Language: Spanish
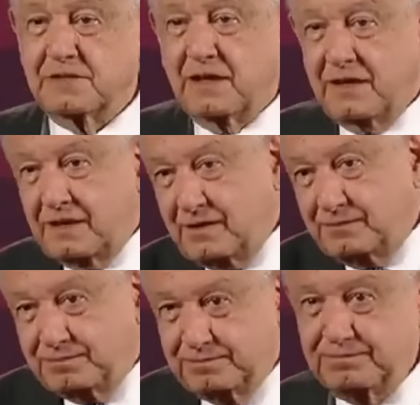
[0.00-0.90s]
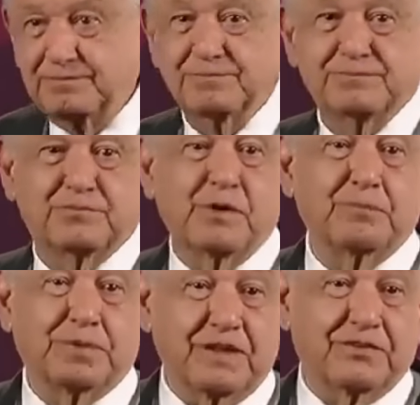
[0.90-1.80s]
y a
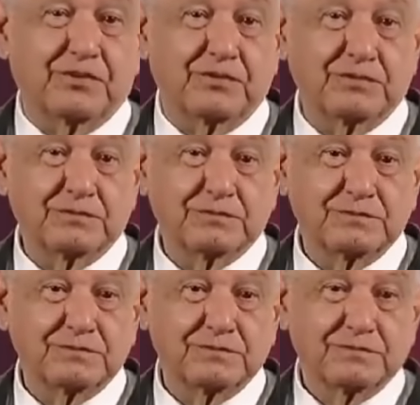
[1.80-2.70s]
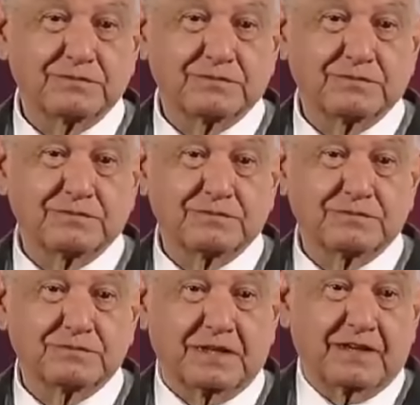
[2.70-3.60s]
buen precio,
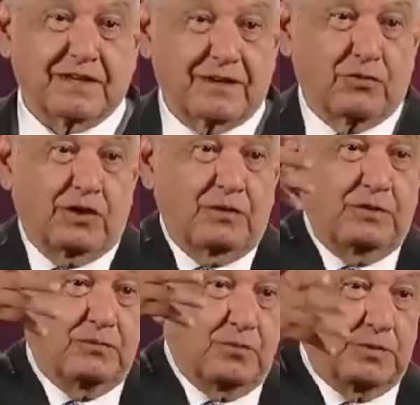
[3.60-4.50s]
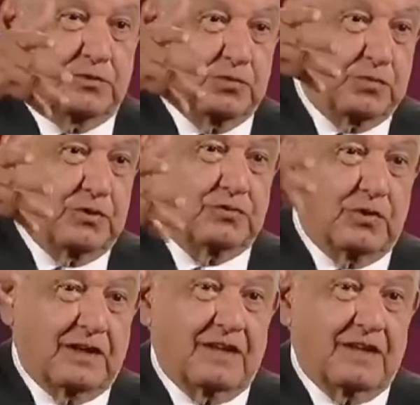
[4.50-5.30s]
para que con el mismo presupuesto